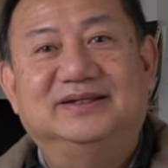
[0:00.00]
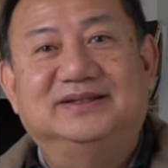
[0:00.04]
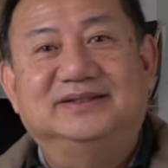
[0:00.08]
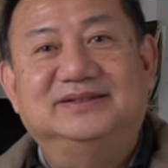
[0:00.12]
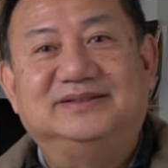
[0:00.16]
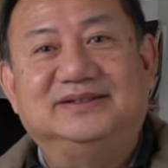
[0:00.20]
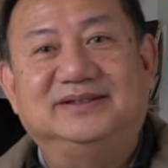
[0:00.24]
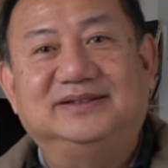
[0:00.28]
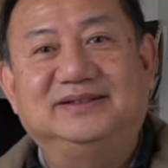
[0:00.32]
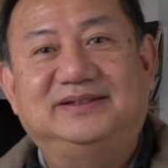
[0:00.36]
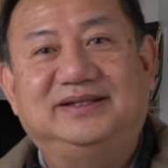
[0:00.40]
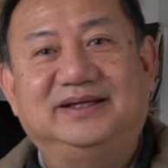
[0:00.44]

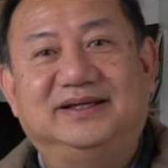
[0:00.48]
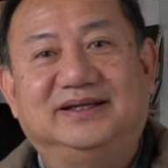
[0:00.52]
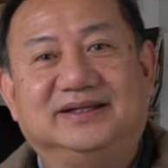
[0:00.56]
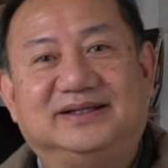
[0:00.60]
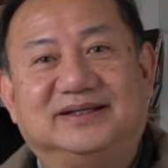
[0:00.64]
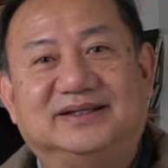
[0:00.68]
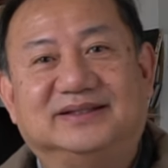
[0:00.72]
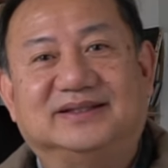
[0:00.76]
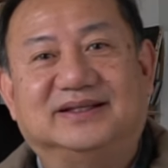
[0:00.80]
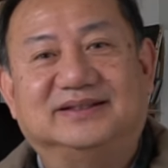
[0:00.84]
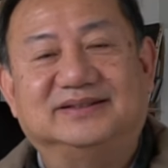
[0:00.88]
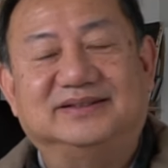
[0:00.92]
今天
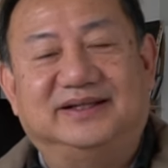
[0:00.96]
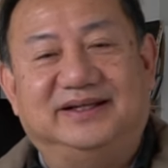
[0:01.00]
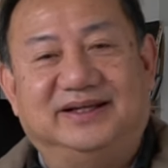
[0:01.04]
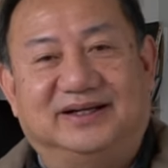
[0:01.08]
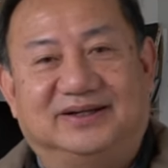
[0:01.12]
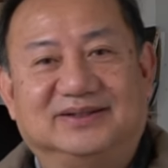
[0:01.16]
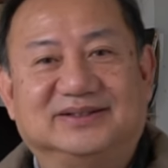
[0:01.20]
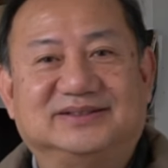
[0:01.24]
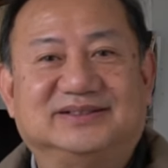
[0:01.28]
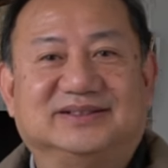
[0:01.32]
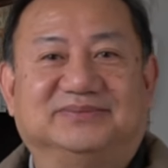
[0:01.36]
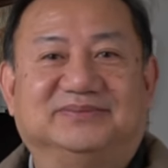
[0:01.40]
跟大家聊
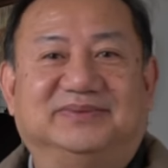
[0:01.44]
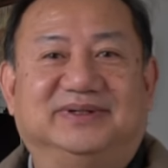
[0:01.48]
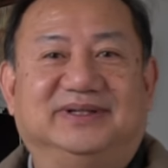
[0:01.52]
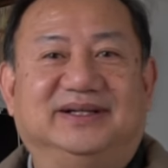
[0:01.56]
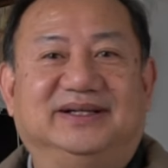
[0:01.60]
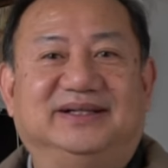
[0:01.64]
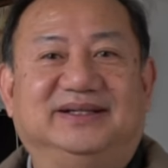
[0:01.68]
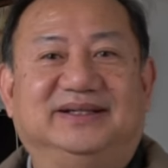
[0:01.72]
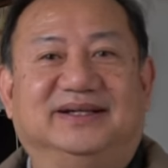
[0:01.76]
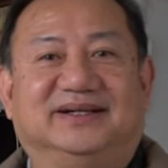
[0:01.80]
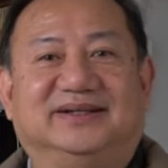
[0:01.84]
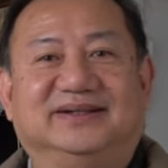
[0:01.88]
个什么
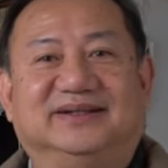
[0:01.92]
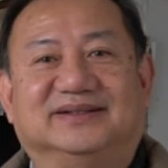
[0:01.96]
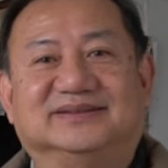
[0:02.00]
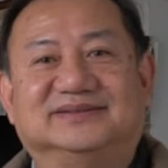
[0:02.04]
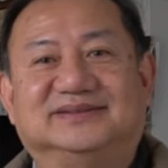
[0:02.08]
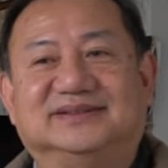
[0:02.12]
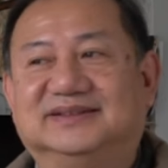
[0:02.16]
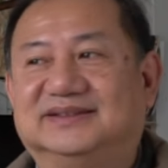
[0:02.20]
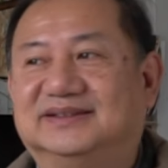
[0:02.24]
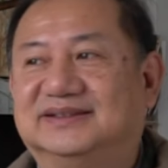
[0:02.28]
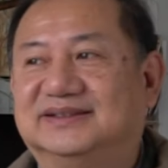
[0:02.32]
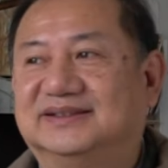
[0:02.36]
呢？聊聊
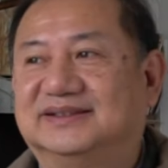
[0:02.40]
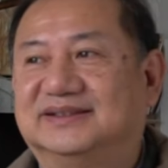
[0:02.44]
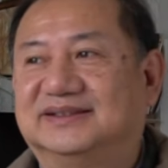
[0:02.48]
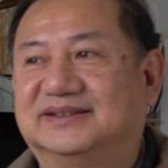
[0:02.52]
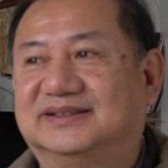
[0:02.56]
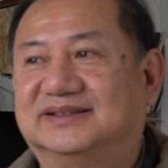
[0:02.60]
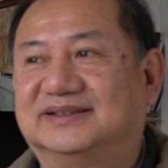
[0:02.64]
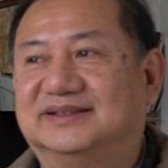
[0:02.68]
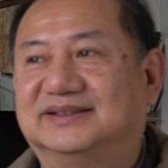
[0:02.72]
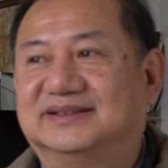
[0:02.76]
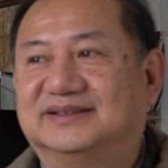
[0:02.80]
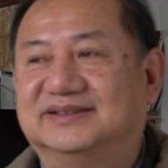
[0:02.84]
这
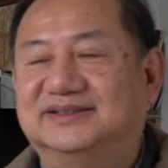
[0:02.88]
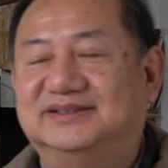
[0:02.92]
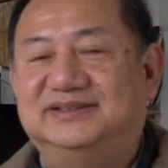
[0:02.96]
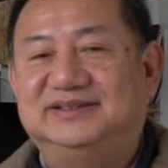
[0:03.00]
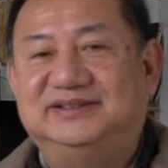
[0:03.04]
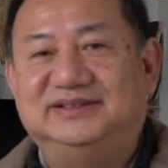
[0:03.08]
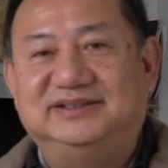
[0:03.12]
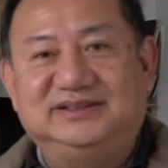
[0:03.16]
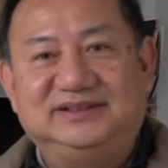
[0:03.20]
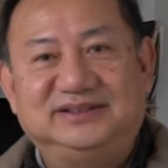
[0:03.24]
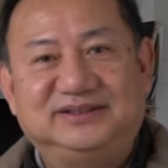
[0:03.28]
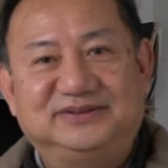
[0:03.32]
个
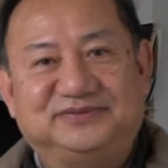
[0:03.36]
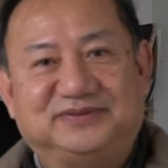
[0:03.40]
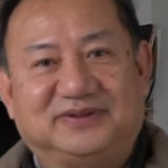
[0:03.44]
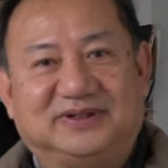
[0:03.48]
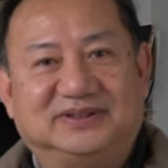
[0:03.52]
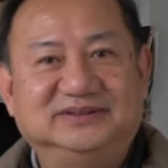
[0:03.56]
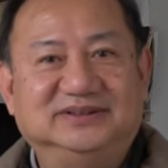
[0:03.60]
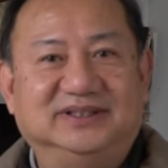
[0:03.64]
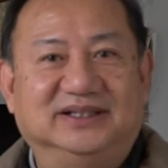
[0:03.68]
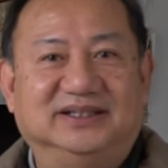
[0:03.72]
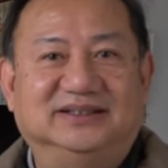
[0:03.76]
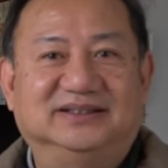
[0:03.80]
西
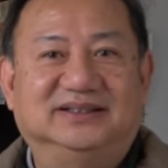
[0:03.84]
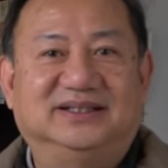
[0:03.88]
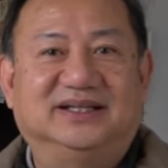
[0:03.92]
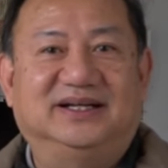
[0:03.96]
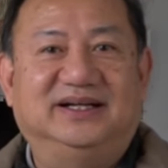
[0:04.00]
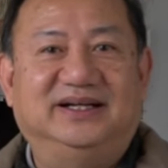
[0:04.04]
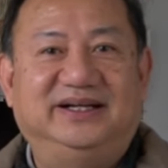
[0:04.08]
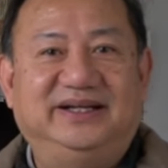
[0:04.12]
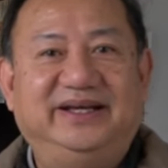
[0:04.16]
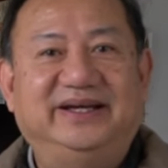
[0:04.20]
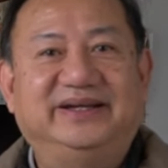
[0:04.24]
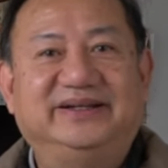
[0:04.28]
方人的
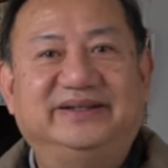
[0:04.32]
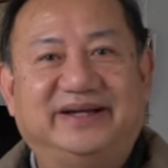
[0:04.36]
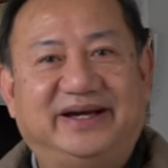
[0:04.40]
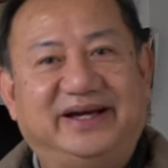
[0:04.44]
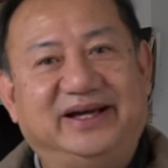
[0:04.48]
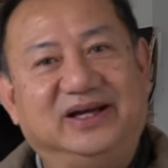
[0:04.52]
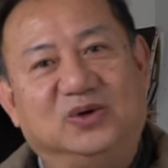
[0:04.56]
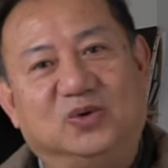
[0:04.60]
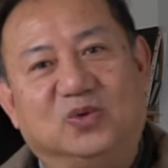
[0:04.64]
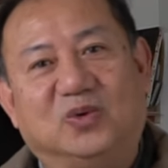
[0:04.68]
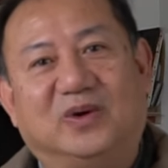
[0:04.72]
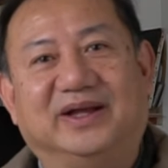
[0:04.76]
恋
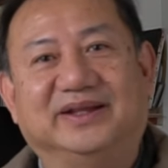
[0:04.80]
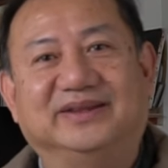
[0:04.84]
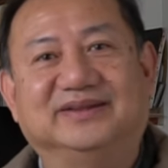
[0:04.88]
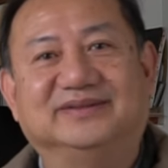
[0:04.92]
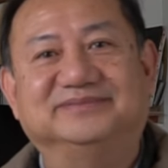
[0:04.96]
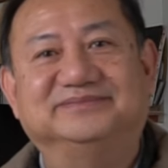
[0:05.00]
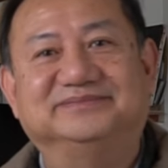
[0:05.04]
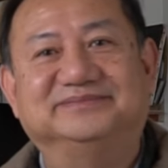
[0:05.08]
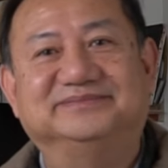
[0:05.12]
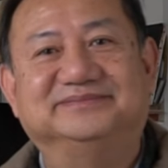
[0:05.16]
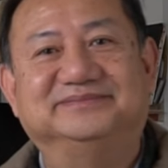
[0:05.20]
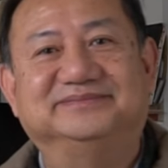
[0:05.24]
爱观
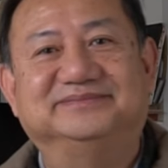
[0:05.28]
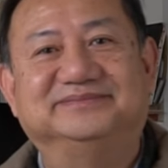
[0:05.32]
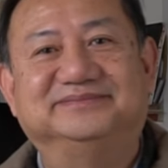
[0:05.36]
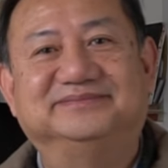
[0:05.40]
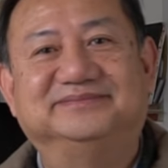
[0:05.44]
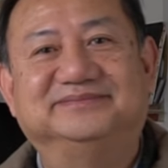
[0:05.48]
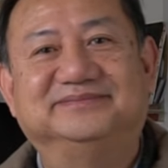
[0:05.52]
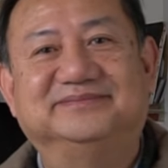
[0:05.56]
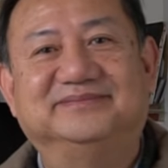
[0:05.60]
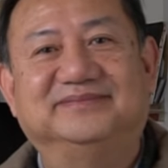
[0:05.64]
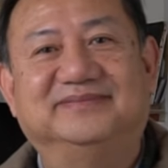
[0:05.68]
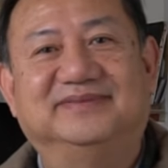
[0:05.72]

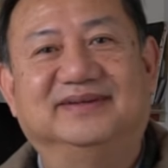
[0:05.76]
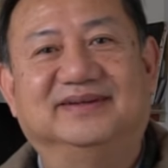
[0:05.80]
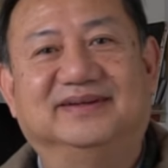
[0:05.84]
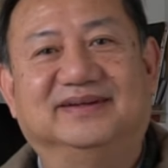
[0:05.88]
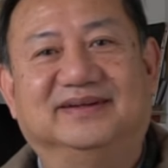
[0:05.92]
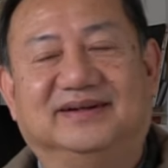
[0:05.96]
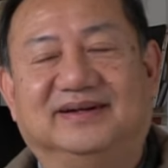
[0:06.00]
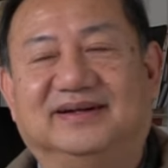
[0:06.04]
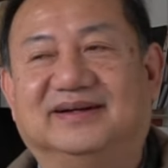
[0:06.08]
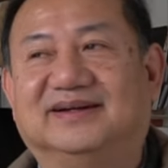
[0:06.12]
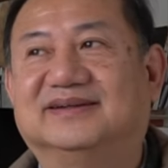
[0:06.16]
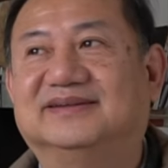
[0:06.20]

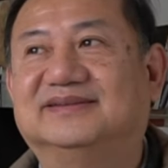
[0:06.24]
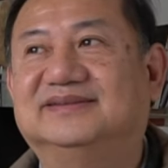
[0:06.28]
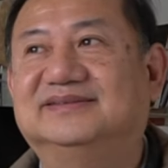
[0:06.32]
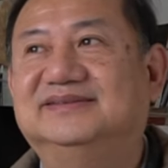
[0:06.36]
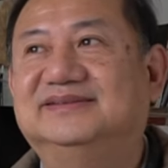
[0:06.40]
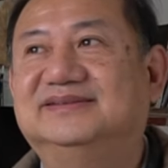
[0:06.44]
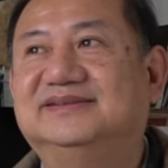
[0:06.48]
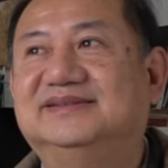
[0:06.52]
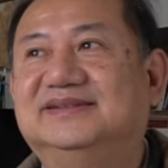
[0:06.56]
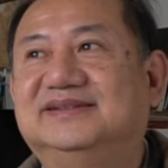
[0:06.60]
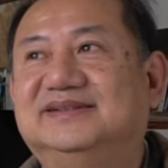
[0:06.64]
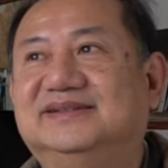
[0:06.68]
啊。
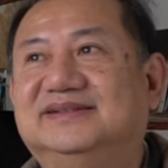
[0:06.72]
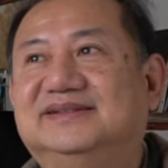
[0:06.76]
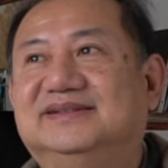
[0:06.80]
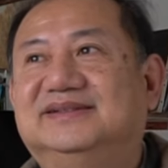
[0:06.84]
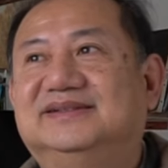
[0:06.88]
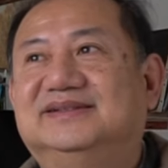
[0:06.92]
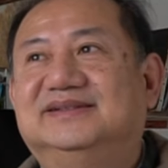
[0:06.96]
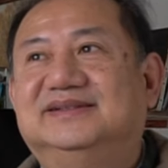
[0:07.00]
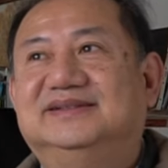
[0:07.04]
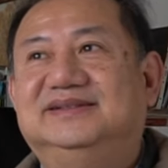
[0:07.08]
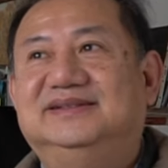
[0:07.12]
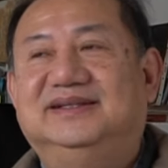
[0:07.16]

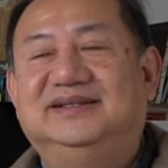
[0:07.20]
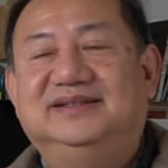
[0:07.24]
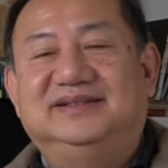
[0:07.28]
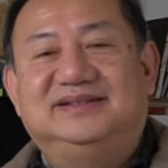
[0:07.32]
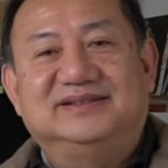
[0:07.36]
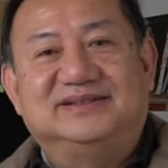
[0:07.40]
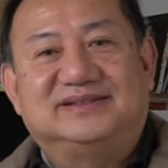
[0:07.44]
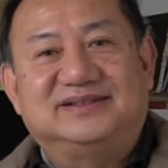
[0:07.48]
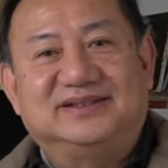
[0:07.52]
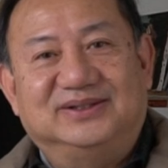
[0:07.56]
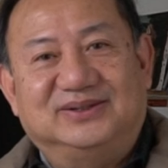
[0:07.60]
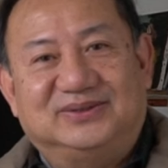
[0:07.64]
引
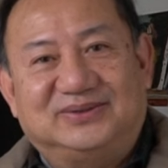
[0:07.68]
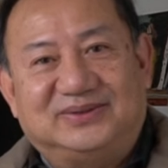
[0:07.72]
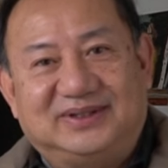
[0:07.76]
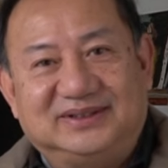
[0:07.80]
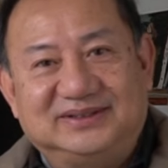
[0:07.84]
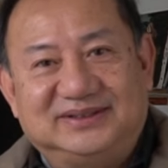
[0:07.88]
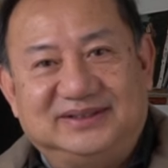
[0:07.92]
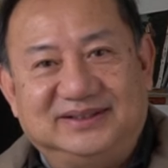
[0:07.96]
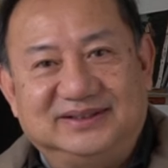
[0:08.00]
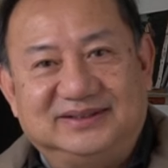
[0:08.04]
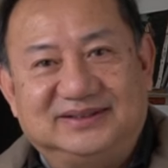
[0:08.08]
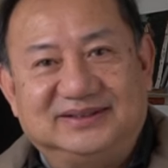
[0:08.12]
起这个话
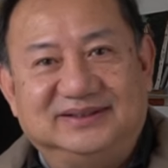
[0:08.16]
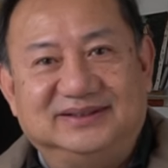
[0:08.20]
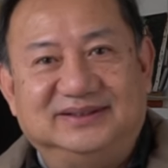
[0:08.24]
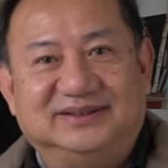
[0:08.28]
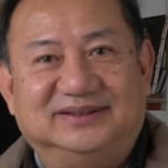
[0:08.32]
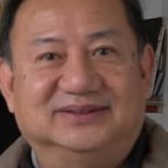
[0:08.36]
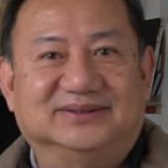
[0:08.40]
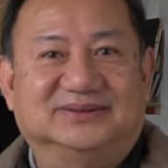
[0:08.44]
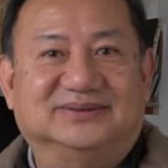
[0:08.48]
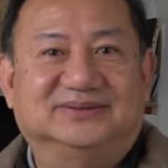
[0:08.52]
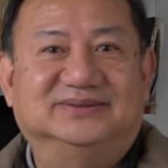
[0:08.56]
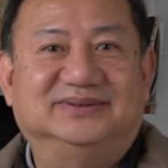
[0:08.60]
题的理
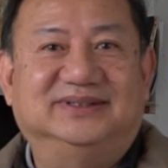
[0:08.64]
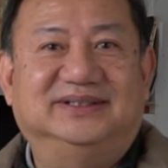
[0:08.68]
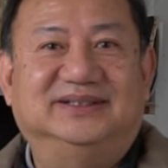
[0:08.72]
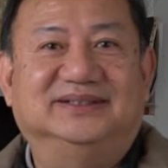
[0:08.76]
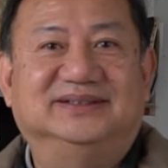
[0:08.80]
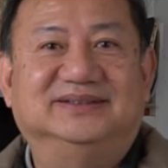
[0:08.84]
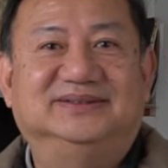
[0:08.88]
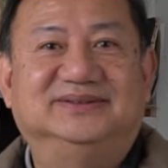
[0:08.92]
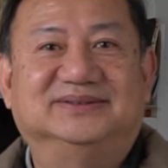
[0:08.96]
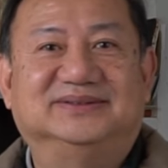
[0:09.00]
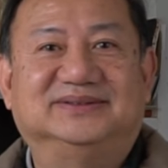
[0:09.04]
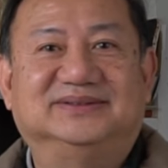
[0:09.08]
由呢，
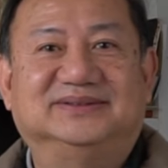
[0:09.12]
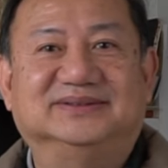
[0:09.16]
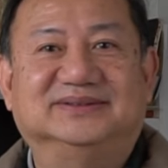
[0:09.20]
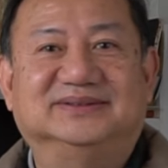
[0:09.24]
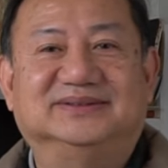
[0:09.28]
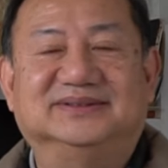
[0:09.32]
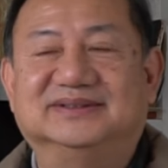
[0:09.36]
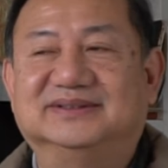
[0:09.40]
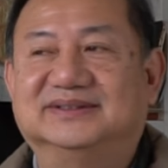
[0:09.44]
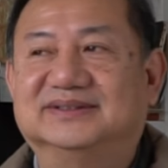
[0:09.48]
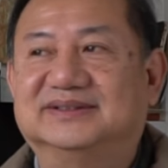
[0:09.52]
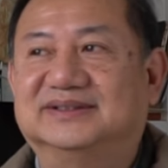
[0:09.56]
就是
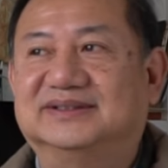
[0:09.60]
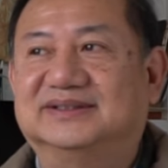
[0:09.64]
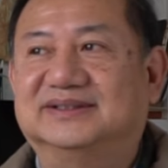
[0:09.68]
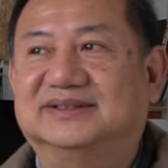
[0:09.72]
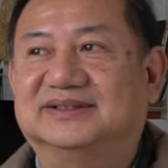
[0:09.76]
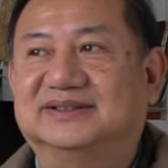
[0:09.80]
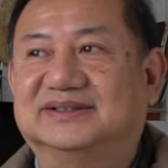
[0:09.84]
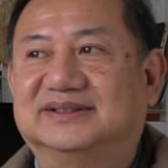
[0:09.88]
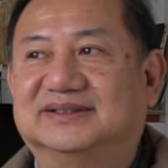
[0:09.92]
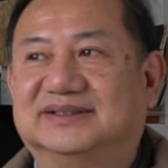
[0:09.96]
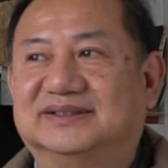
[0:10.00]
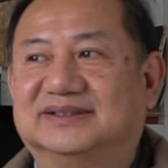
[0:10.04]
这
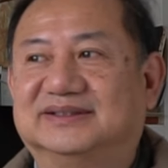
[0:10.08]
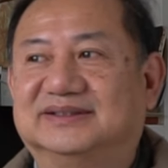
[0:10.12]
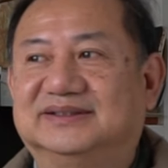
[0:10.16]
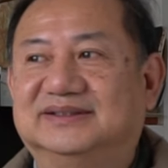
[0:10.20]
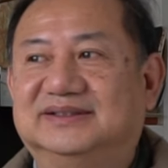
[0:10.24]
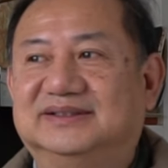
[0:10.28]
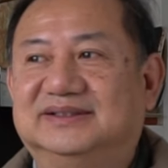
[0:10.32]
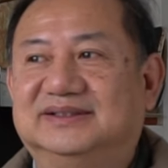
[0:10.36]
个，